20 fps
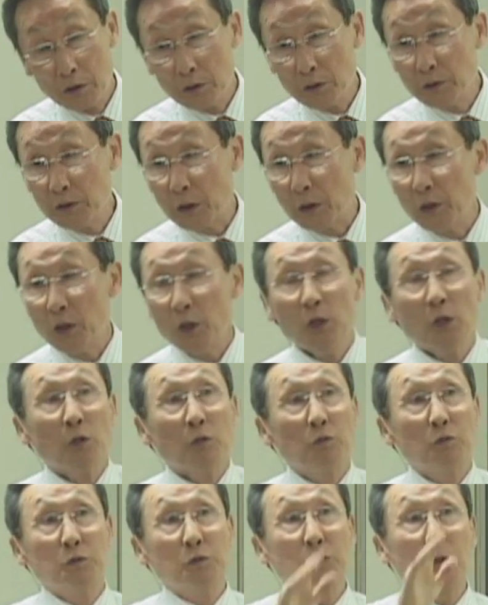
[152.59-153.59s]
그런데
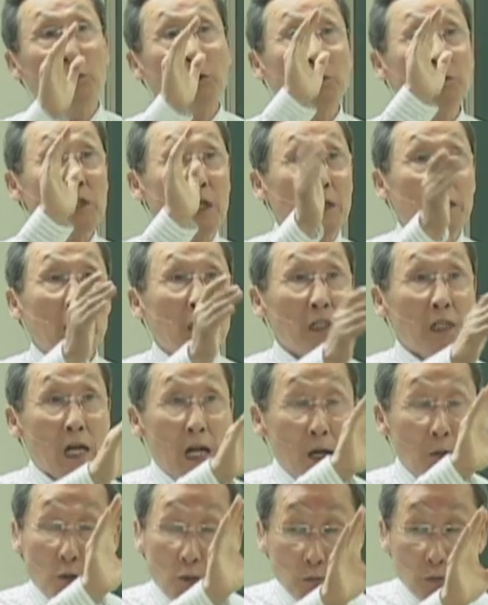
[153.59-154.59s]
구조상에는
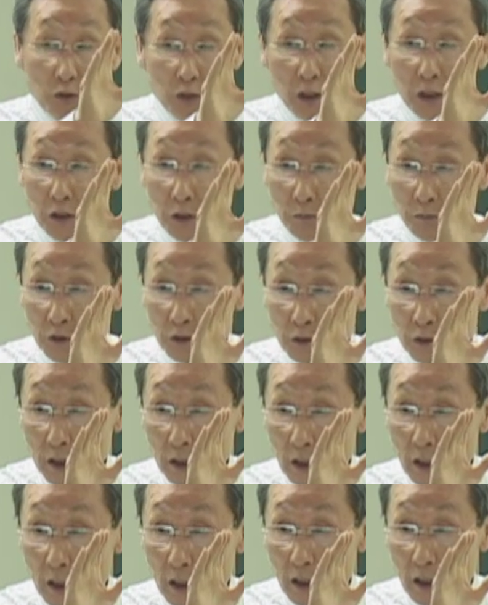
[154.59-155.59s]
아무 문제가
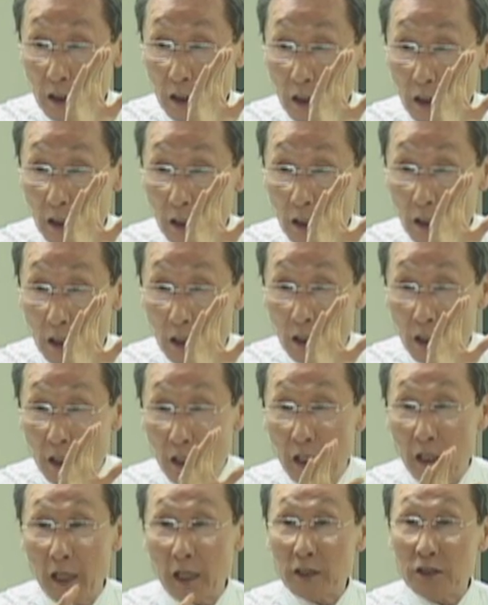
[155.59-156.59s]
없는데
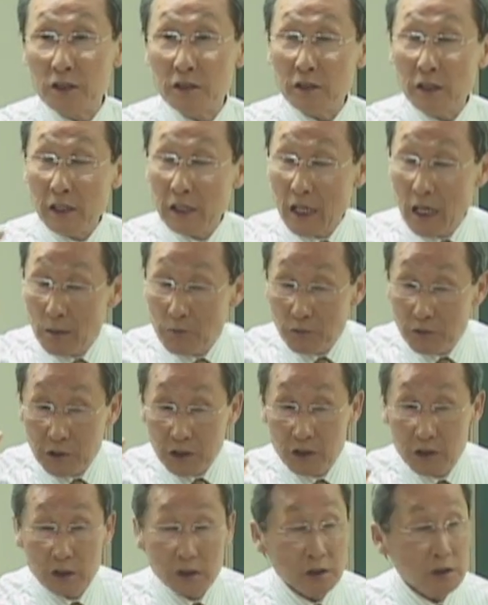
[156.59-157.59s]
엑스레이
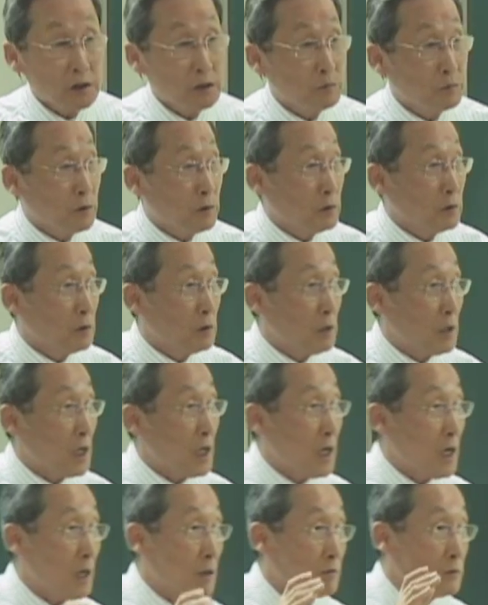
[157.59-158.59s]
아무리 찍어보고
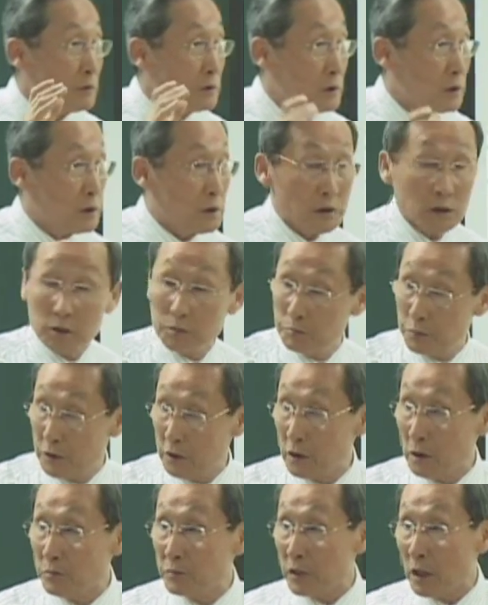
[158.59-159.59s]
아무리
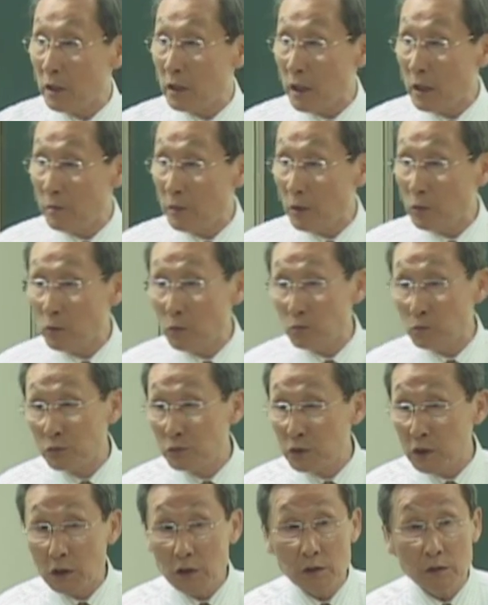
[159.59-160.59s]
피검사를 해봐도
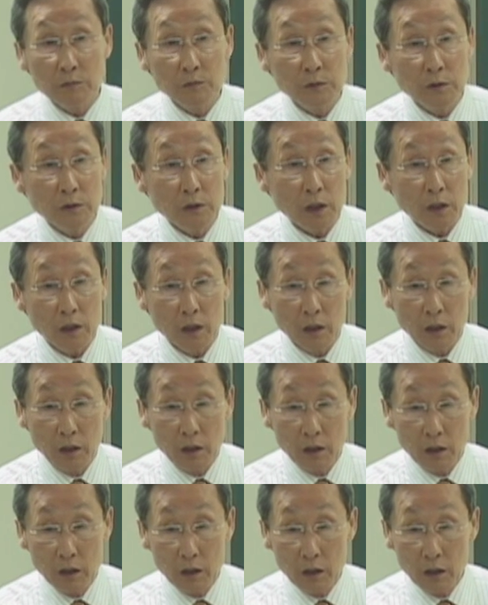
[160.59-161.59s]
문제는 없는데
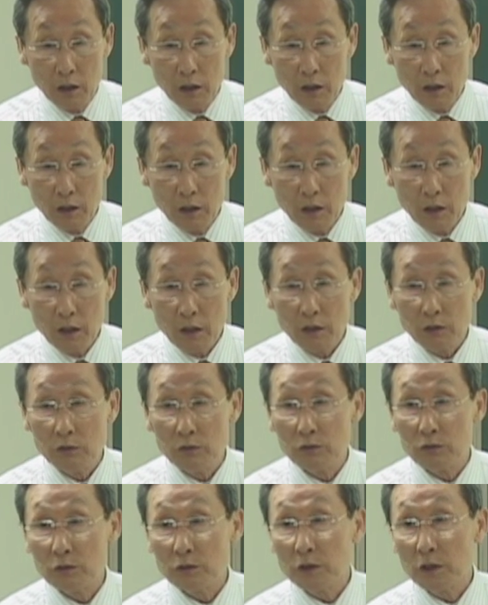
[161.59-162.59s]

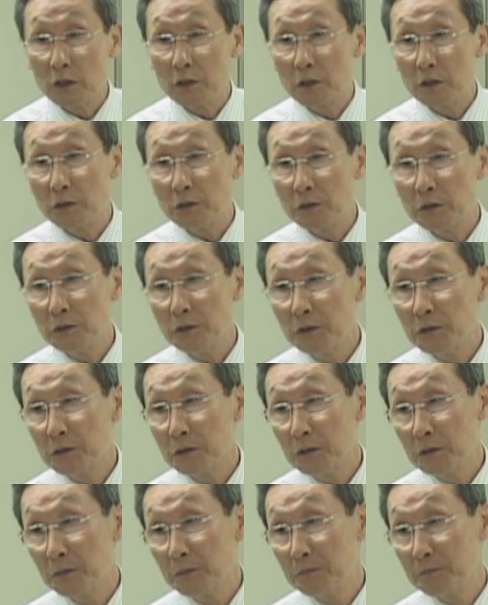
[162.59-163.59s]
유전자가 꺼져 있는
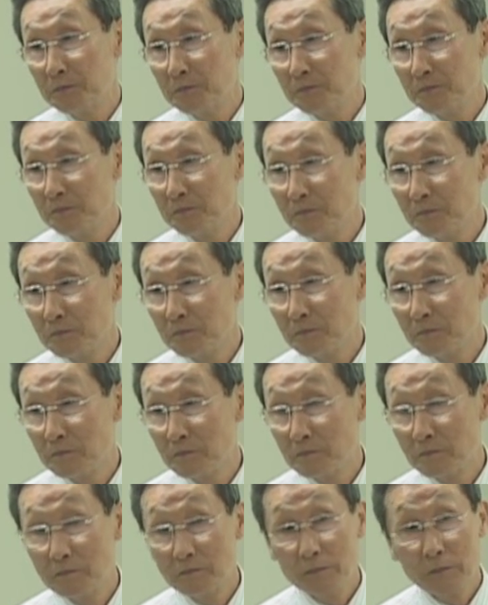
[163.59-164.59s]
거예요.
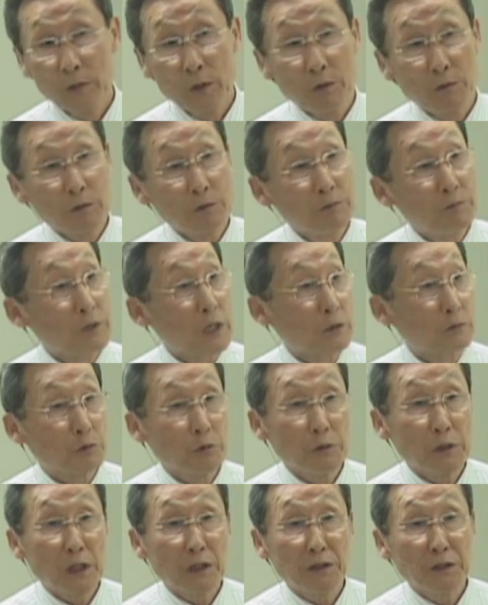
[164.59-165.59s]
그럼
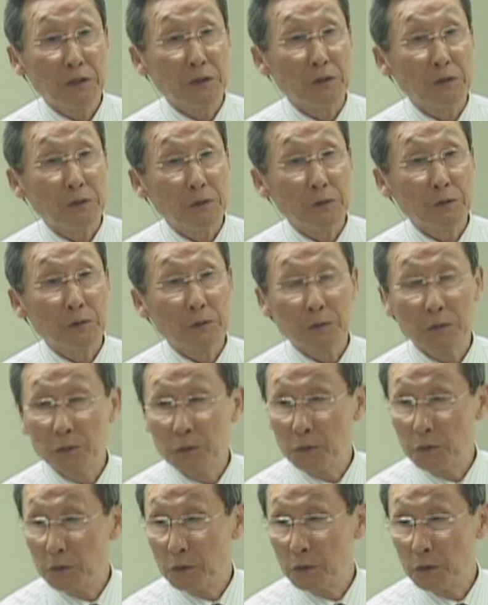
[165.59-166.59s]
작동이 안 되는 거죠.
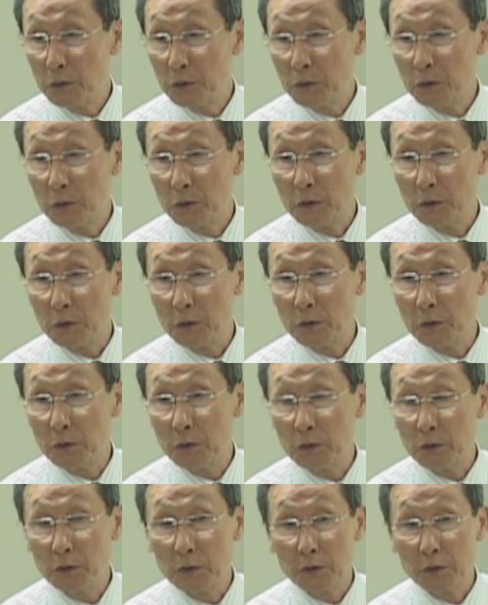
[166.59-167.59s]
어.